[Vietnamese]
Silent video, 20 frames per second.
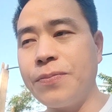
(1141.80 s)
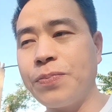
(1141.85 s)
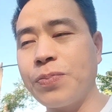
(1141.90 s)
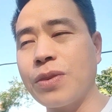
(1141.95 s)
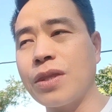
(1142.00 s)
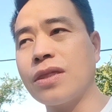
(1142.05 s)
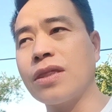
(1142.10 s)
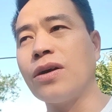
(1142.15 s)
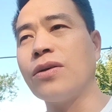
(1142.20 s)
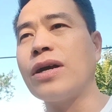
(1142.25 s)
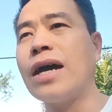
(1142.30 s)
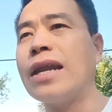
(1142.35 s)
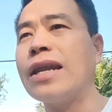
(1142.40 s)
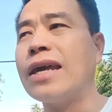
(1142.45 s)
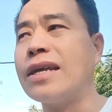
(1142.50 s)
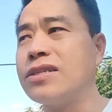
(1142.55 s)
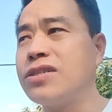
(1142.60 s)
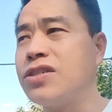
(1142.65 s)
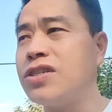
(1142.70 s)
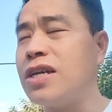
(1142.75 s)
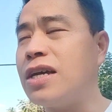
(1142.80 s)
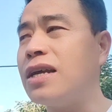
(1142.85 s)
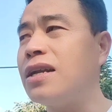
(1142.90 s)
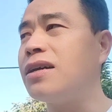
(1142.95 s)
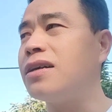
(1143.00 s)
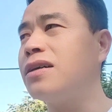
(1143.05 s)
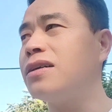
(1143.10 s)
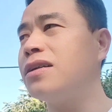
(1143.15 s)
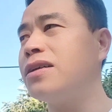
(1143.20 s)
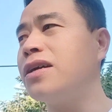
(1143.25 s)
tàu khăn đèn xía
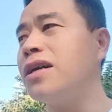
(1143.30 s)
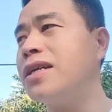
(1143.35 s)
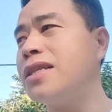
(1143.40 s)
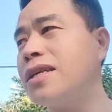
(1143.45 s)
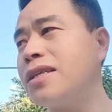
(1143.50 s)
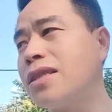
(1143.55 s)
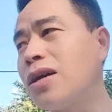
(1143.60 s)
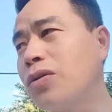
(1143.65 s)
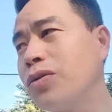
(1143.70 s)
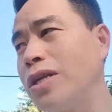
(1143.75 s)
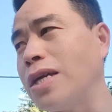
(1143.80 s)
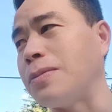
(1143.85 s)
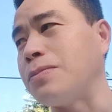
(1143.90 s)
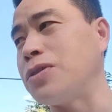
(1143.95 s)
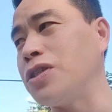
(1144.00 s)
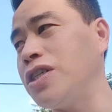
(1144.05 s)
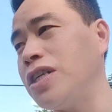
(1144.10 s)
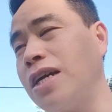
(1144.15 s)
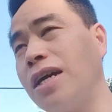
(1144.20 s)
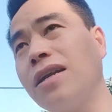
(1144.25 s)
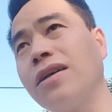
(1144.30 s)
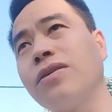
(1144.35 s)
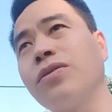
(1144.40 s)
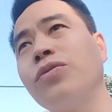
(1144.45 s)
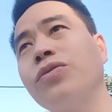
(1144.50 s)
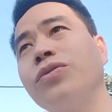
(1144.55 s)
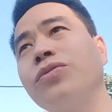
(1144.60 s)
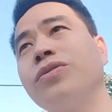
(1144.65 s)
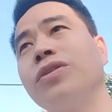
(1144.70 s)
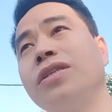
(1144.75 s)
lọ là giờ thì tàu điểm xía lọ
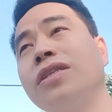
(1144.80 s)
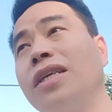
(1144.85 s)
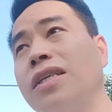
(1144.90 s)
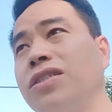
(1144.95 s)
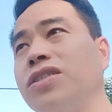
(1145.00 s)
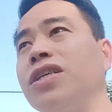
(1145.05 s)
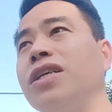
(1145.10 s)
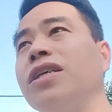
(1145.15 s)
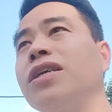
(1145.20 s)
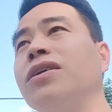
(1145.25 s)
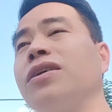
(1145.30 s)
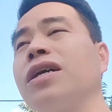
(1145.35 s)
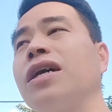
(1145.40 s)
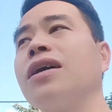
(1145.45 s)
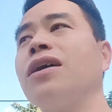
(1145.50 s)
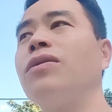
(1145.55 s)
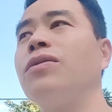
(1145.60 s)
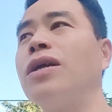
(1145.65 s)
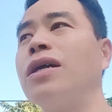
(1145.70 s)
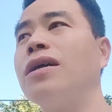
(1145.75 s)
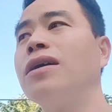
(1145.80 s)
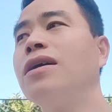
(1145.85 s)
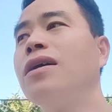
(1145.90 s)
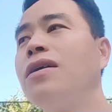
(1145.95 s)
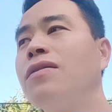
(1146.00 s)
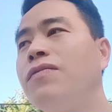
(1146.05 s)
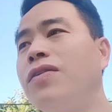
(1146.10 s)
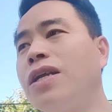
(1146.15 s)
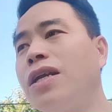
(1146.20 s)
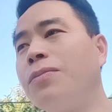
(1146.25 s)
cũng dinh chỉ nhau cỡ ngầu là
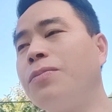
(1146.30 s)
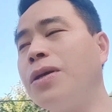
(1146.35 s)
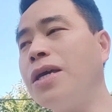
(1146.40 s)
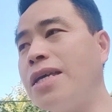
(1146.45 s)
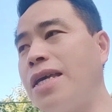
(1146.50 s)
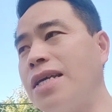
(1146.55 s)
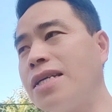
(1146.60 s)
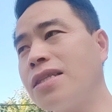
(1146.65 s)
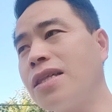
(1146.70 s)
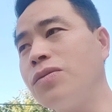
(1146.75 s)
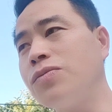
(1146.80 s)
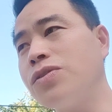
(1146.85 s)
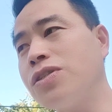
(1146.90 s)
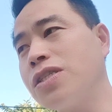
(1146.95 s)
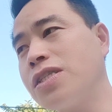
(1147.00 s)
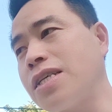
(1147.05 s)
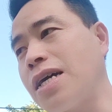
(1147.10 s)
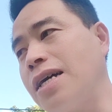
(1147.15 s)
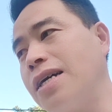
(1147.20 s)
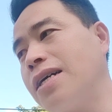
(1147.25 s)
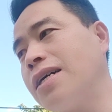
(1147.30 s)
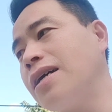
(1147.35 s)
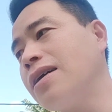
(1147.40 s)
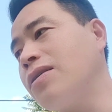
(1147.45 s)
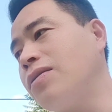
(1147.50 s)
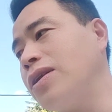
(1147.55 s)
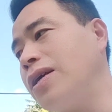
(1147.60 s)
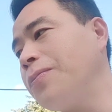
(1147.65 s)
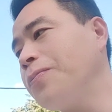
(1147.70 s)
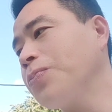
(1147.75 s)
vì là phía dinh tàu dài cỡ
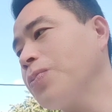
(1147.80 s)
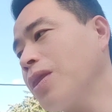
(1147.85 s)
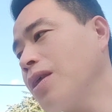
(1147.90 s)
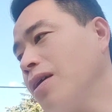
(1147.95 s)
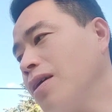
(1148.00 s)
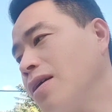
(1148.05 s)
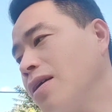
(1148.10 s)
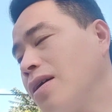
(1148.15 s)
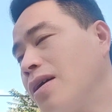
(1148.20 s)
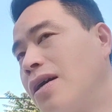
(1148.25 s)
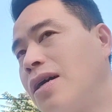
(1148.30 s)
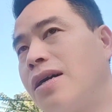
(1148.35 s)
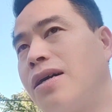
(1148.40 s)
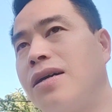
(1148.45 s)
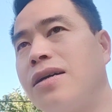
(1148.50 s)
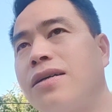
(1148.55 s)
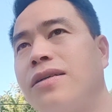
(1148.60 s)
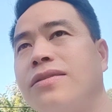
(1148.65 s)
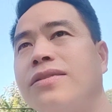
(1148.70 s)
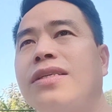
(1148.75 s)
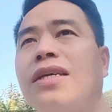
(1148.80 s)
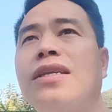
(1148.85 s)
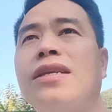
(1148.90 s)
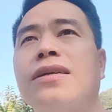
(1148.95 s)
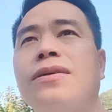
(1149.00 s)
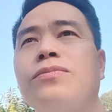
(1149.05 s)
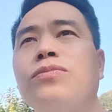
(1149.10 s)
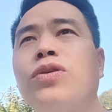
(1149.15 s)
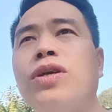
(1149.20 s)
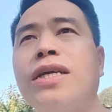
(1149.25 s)
ngầu lên ờ chỉ
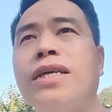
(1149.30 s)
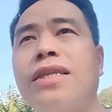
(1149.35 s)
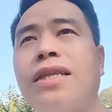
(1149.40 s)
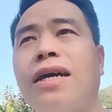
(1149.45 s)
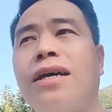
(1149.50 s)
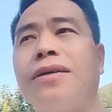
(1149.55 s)
mua liền đó